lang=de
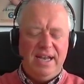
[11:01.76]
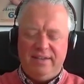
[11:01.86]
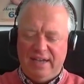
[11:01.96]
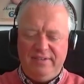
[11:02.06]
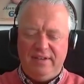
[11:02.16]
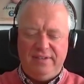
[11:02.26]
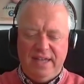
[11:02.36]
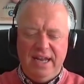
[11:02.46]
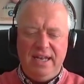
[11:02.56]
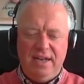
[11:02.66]
Das heißt, es
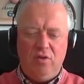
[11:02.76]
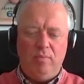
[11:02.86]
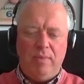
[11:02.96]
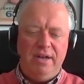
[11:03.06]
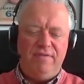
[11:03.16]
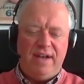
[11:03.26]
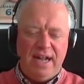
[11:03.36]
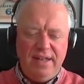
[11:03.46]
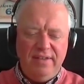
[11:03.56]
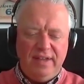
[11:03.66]
geht nicht um eine
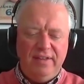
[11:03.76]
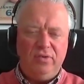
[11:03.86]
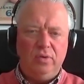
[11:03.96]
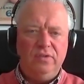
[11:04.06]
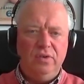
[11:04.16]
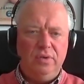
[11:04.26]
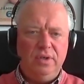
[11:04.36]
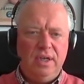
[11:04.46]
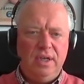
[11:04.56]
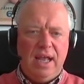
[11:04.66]

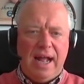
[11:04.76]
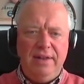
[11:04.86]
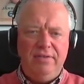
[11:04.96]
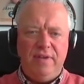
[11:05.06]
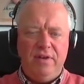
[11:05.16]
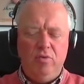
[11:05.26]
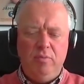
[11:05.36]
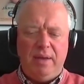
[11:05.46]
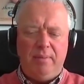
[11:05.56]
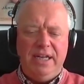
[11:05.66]
Verhaltensinstruktion. Also, wenn du
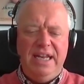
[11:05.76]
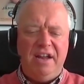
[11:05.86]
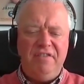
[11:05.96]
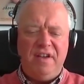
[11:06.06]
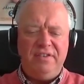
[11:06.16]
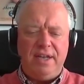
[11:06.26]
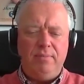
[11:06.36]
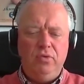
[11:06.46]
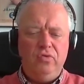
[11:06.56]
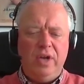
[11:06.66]
mich am Knie anfasst,
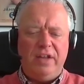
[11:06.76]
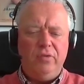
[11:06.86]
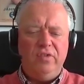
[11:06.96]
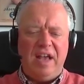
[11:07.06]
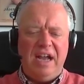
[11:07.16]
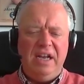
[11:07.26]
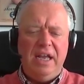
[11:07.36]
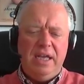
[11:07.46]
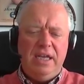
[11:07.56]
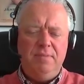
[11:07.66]
dann musst du dazu sagen,
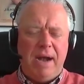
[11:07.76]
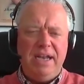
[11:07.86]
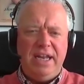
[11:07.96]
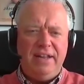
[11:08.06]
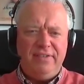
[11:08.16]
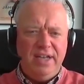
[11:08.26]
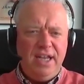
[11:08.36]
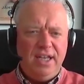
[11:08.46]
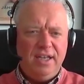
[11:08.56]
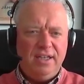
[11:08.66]
ich meine jetzt
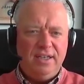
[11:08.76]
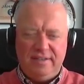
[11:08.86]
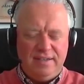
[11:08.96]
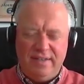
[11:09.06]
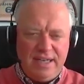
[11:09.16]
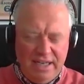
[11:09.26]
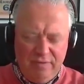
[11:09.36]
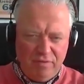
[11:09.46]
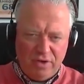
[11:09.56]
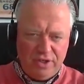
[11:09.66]
dich. Das ist eine
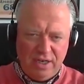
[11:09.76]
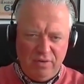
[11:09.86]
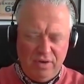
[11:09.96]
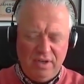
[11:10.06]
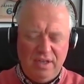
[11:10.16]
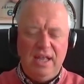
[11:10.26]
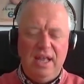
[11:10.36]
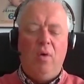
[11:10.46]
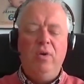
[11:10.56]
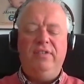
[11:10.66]
naive Vorstellung.
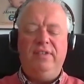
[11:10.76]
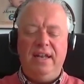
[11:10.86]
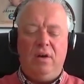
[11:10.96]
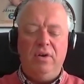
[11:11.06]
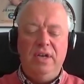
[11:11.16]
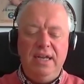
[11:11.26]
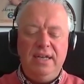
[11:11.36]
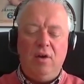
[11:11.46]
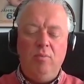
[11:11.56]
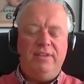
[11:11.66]
Und es geht auch
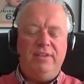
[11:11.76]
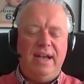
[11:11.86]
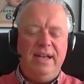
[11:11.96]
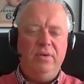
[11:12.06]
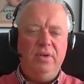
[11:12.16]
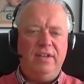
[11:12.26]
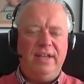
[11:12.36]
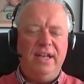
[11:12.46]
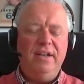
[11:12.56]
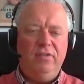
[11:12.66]
nicht darum, das eine durch das
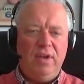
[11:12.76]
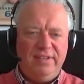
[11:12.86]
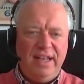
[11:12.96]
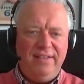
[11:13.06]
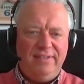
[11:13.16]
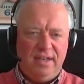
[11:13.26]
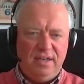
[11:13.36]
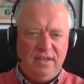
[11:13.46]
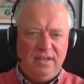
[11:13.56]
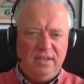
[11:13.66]
andere zu ersetzen.